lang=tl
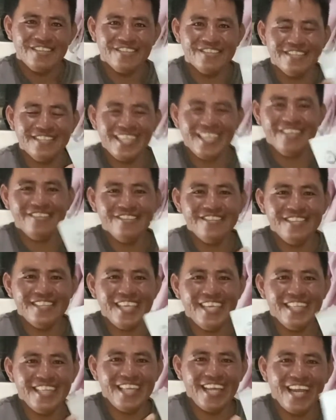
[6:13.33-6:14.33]

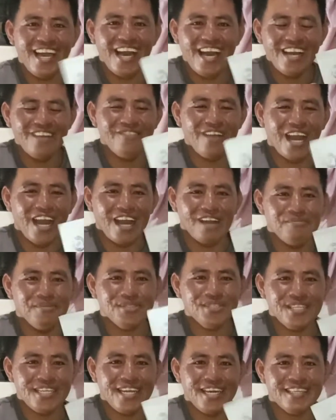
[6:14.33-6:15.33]
Kunting-kunti na lang,
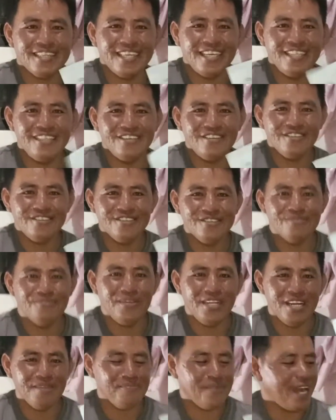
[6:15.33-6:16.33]
maabot na natin
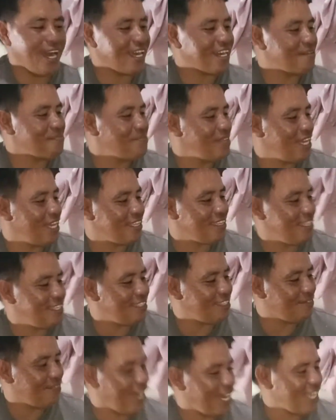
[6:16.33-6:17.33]
yung pinapangarap
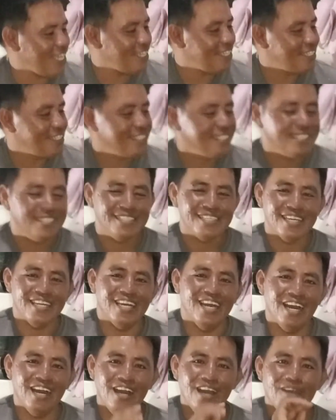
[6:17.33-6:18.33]
natin, di ba?
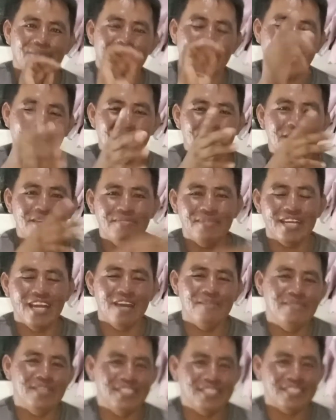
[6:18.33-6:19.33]
Kaya maraming
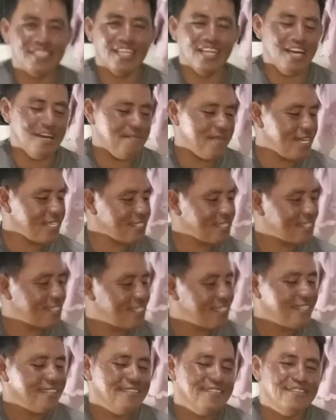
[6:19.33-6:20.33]
maraming salamat
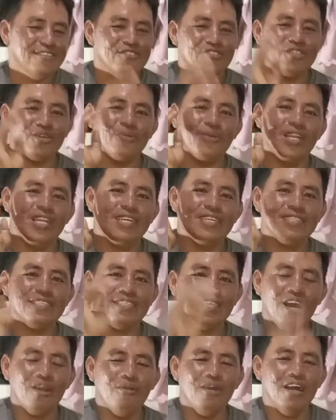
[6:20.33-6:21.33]
sa walang
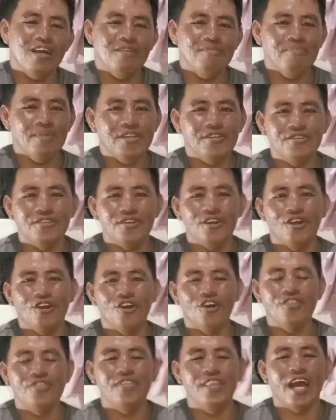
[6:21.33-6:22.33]
sawang
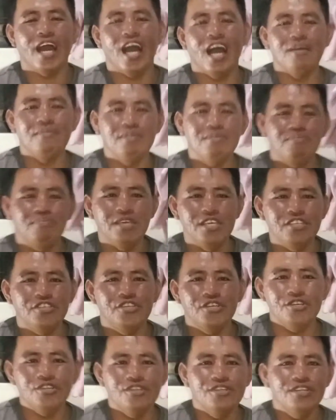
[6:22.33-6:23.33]
panonood ng aming
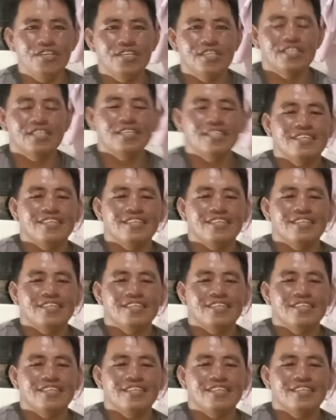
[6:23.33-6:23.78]
video.